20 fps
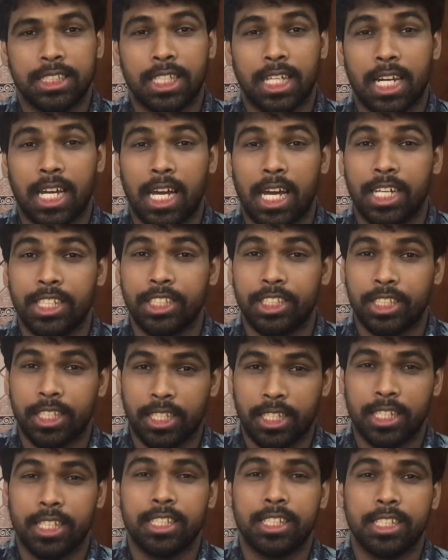যারা আইন
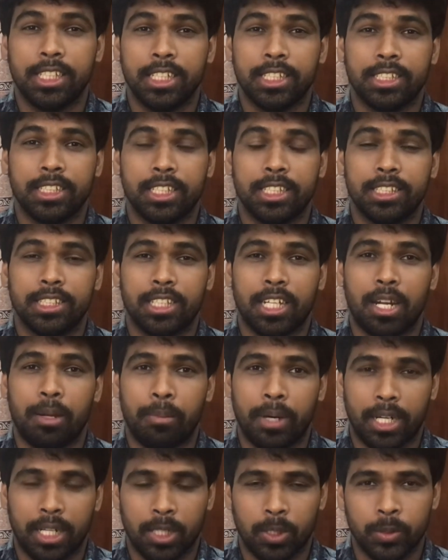শিক্ষার্থী আছেন যারা
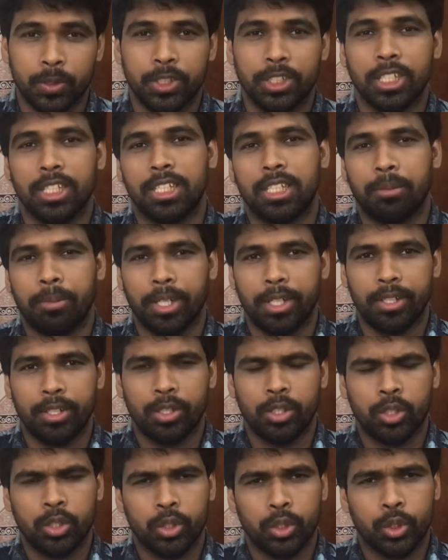বার কাউন্সিল দিবেন
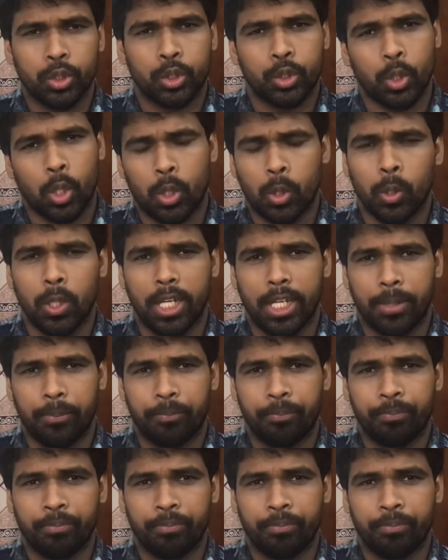সকলে